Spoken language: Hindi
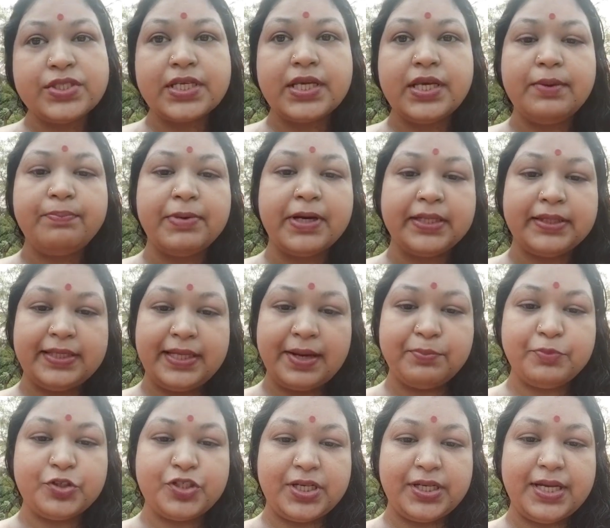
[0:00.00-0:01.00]
उसकी
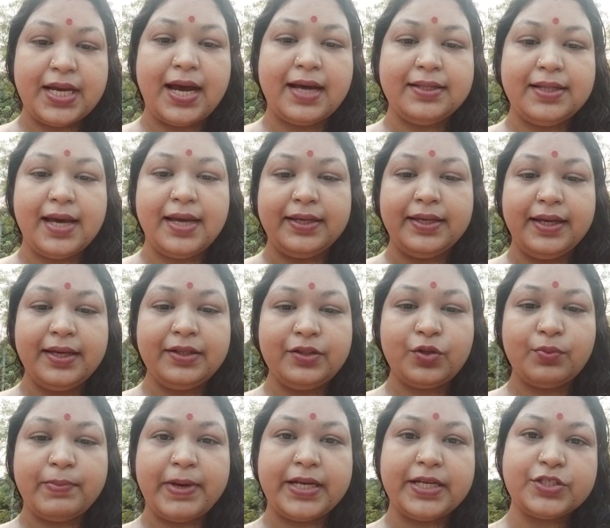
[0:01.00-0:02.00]
पंक्तियां मुझे याद आई
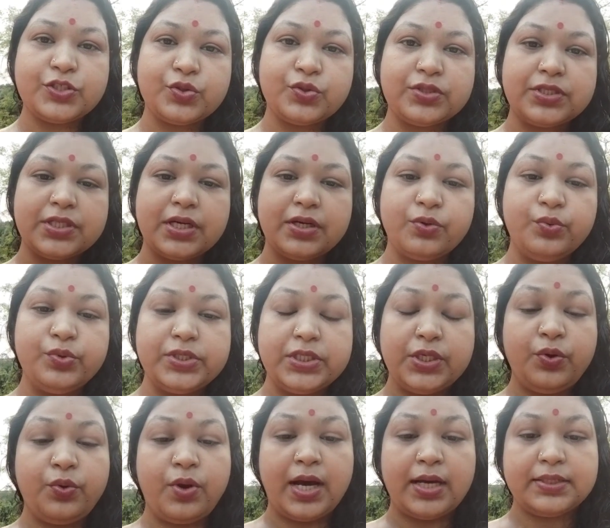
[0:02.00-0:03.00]
है तो मैंने सोचा
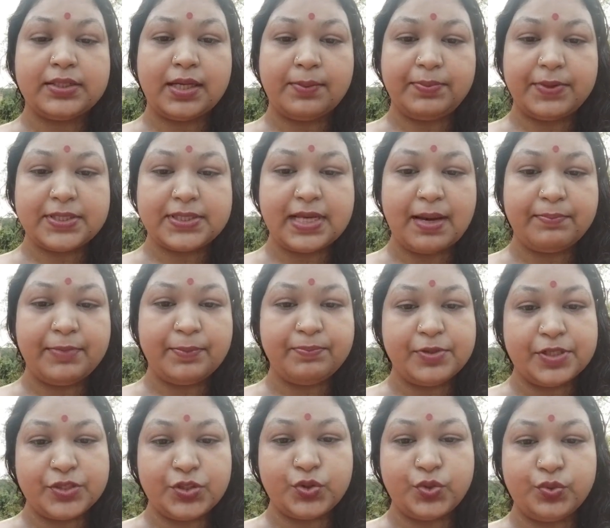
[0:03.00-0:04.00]
उसी को आज आपके
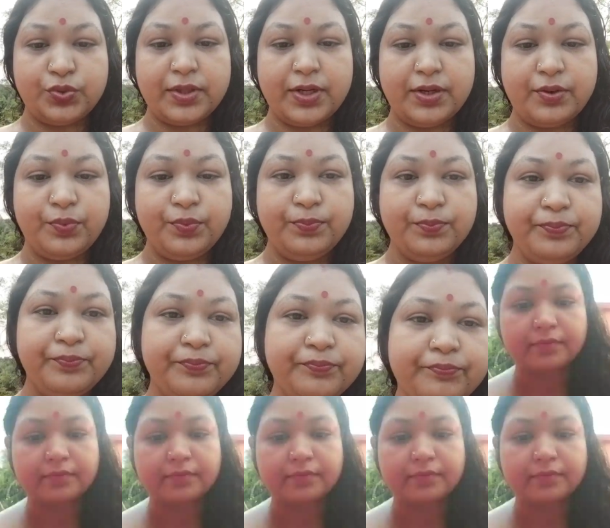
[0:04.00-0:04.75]
सामने प्रस्तुत करूं